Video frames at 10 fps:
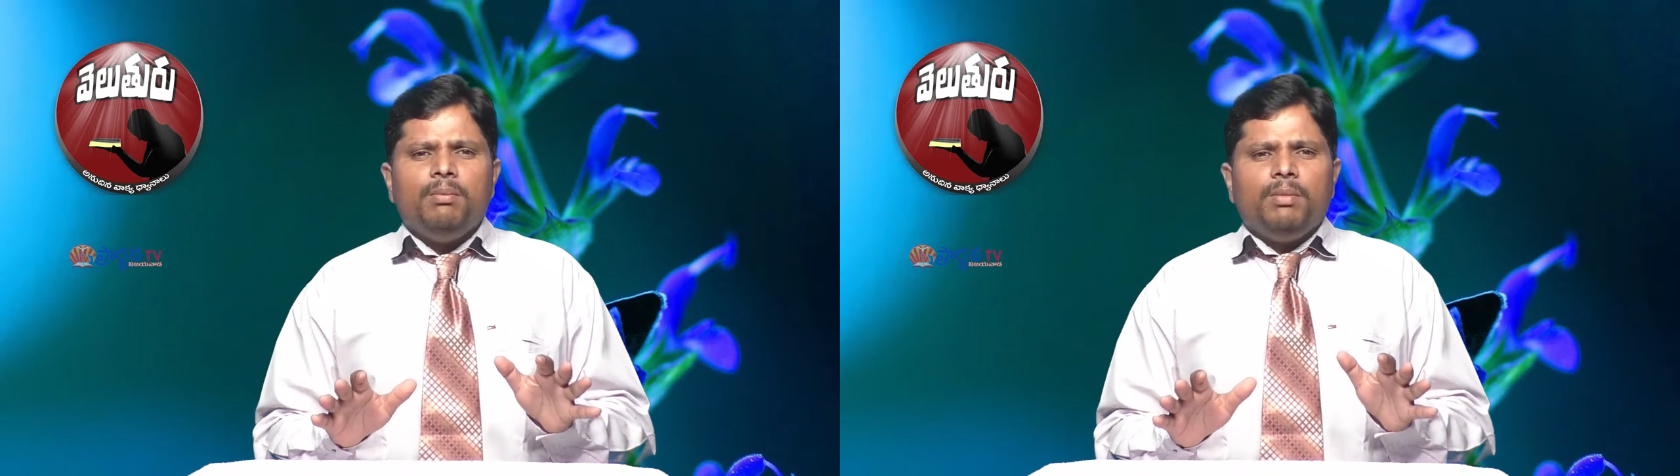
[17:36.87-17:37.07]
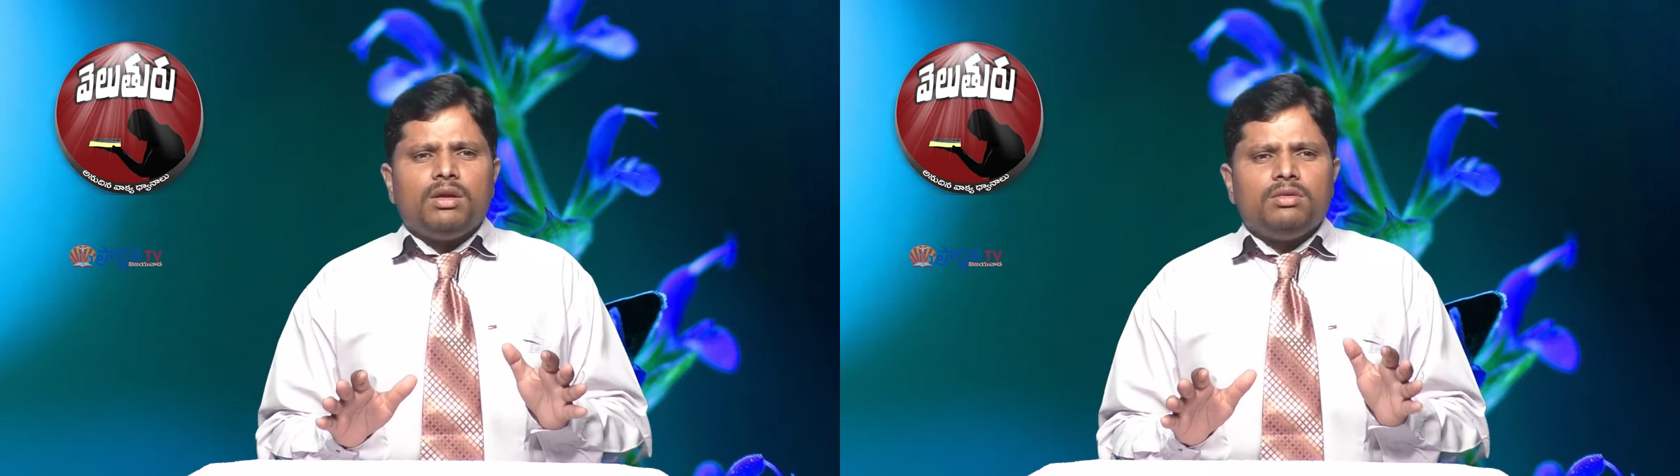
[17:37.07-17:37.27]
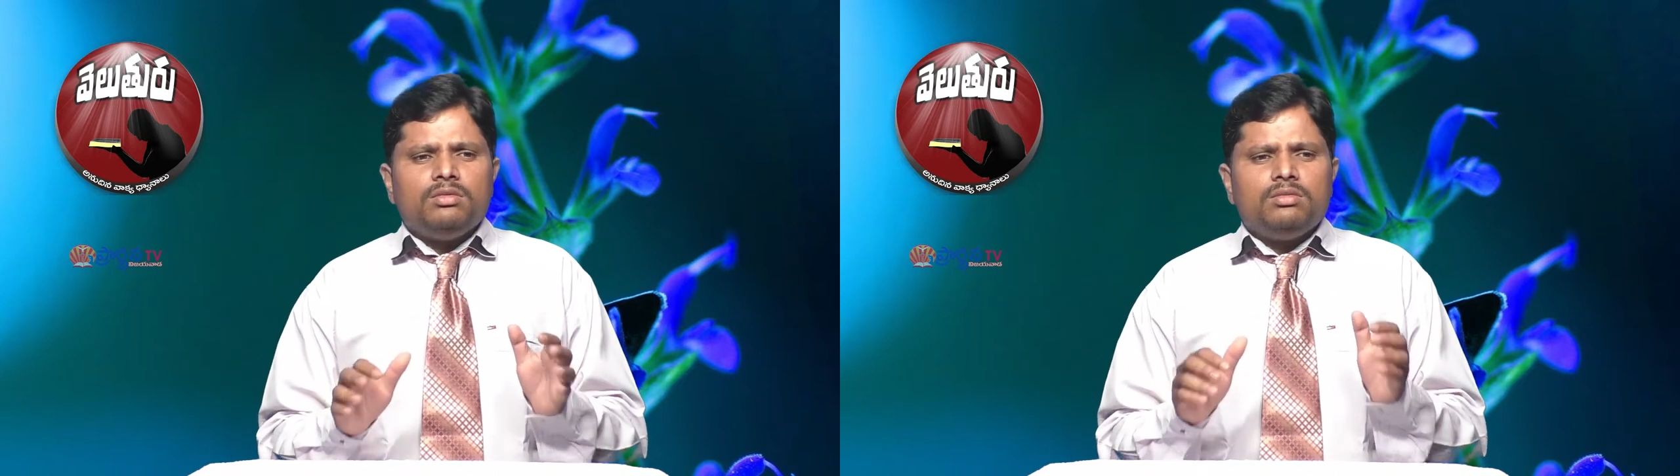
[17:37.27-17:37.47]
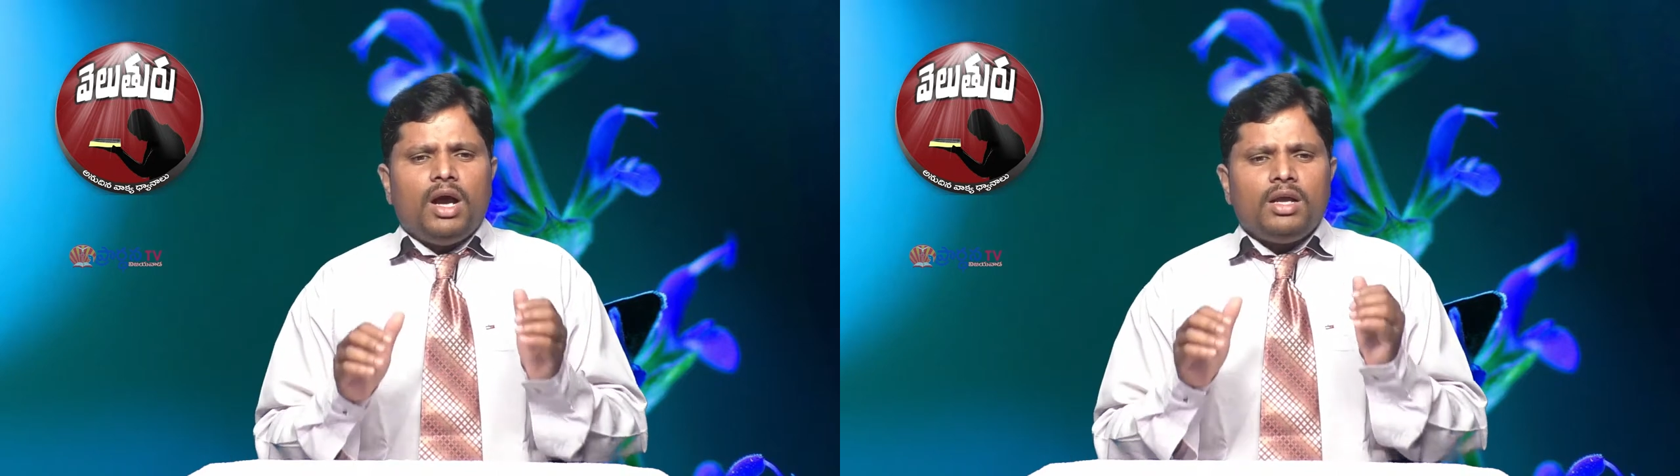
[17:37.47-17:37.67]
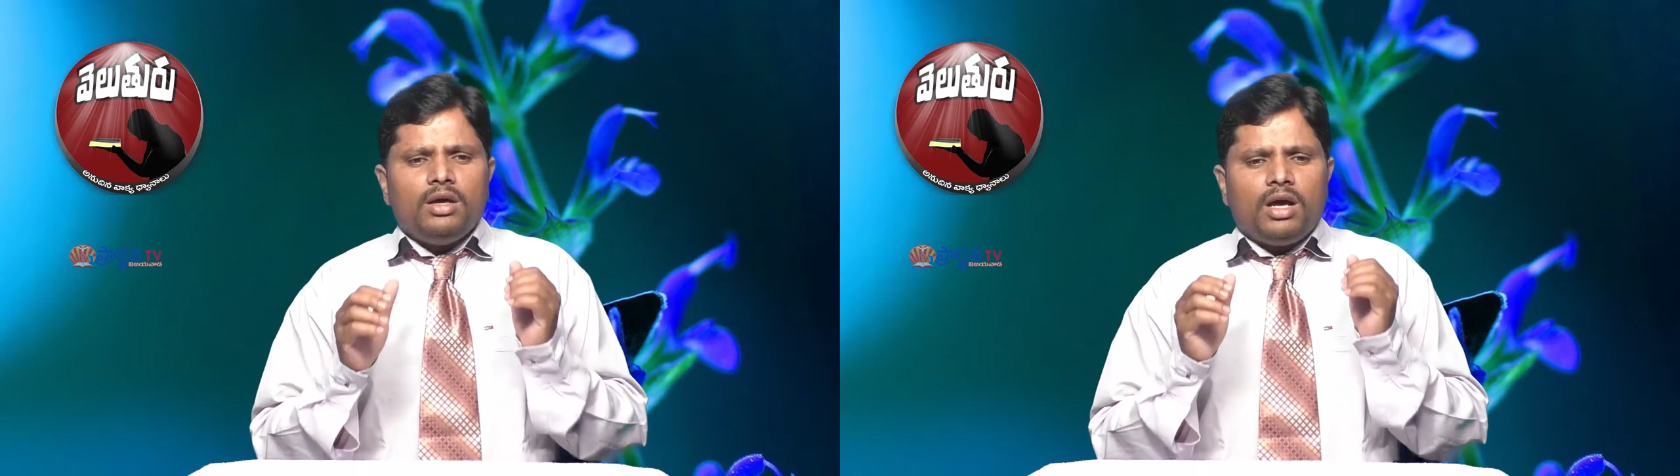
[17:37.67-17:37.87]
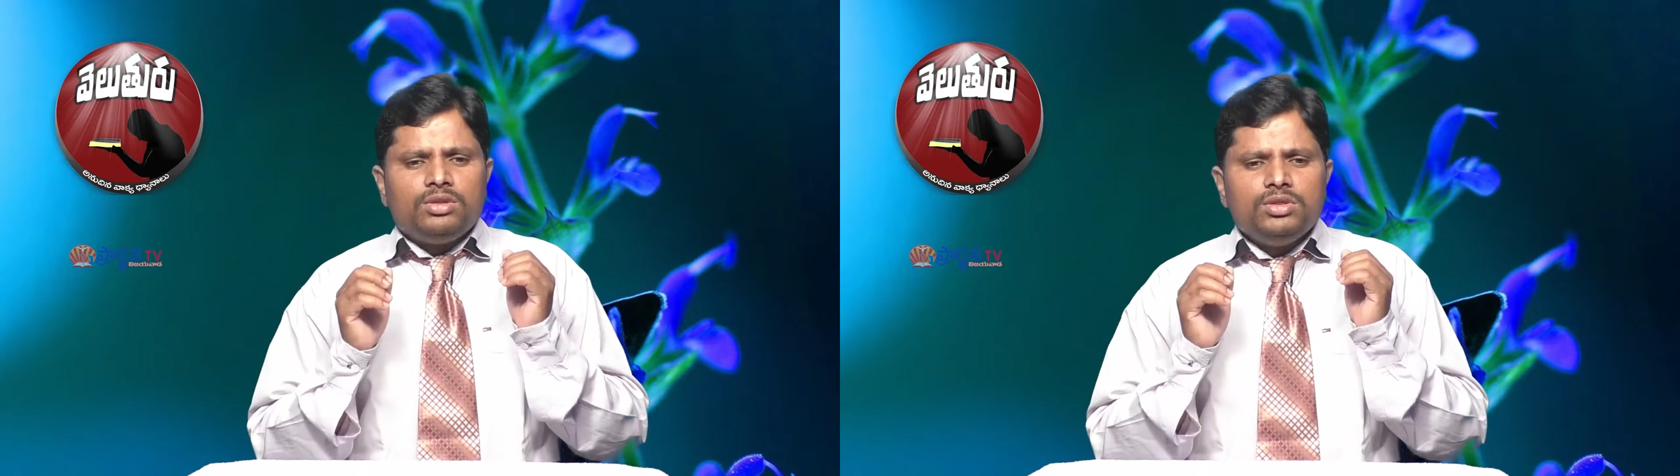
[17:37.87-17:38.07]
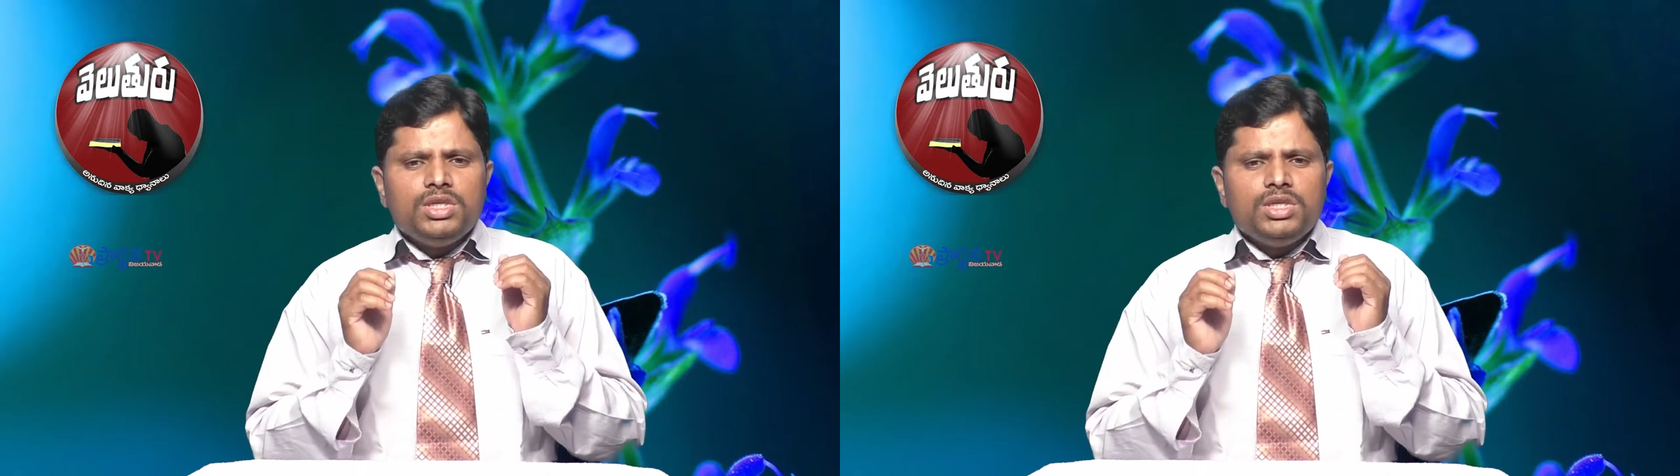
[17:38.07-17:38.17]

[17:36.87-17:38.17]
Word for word: మనం అర్థం